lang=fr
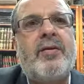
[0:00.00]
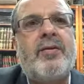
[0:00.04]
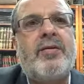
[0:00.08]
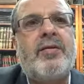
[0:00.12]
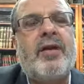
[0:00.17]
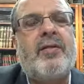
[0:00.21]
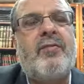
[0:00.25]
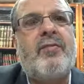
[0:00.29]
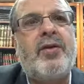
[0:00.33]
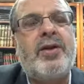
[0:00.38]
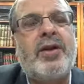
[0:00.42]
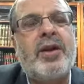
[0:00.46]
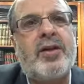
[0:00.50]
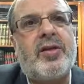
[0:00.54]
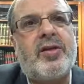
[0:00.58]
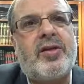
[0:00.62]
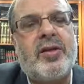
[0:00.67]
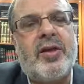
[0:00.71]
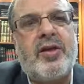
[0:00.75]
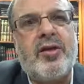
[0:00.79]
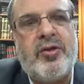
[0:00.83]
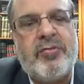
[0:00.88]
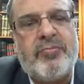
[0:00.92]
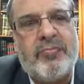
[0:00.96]
Ça veut dire
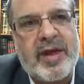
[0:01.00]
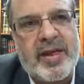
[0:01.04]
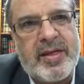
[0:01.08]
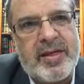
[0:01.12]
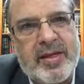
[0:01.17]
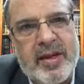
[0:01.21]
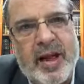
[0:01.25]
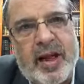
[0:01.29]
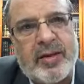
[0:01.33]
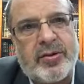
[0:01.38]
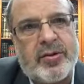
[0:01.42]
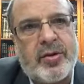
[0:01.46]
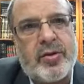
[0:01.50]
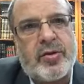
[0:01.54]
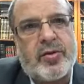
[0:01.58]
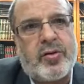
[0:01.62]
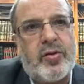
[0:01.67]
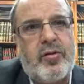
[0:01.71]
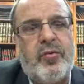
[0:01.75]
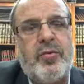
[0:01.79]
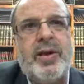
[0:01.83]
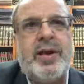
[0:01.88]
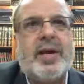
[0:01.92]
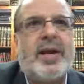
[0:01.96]
c'est le mazal de
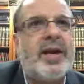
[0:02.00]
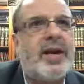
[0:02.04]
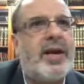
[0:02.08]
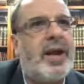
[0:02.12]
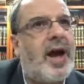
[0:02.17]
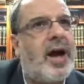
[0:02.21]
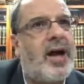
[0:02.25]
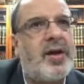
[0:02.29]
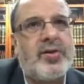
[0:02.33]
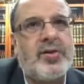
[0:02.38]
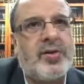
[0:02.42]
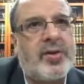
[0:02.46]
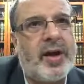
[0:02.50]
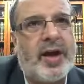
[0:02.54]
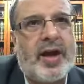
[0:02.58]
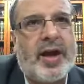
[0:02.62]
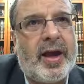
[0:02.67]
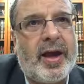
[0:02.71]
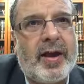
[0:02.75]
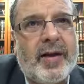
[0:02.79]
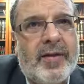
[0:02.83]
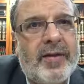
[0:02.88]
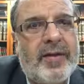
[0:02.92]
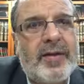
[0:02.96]
celui qui l'a
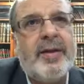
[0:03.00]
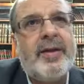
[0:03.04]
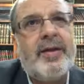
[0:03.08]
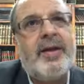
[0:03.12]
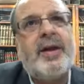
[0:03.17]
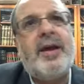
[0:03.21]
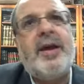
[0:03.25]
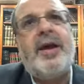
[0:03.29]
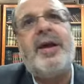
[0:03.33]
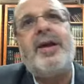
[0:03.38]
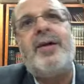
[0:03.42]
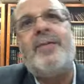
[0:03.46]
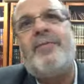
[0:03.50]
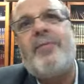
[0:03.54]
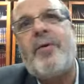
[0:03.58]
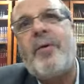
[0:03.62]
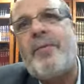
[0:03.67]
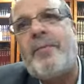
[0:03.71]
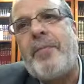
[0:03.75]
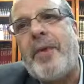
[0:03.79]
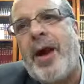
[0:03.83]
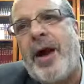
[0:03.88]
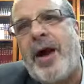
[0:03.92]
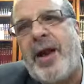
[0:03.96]
acheté. il peut
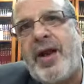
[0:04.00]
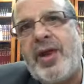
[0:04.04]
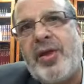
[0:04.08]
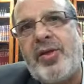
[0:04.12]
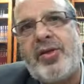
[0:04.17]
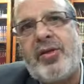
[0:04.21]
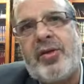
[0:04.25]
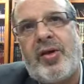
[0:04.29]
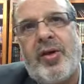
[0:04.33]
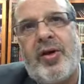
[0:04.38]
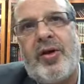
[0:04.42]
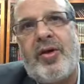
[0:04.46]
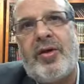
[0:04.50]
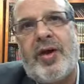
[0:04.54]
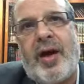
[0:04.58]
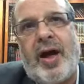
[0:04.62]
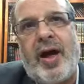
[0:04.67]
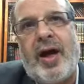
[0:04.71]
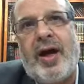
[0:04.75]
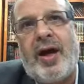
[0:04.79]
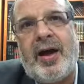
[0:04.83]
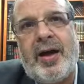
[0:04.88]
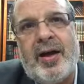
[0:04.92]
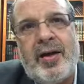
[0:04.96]
pas aller se.
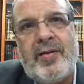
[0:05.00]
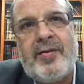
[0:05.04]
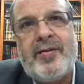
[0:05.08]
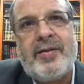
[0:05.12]
Hein?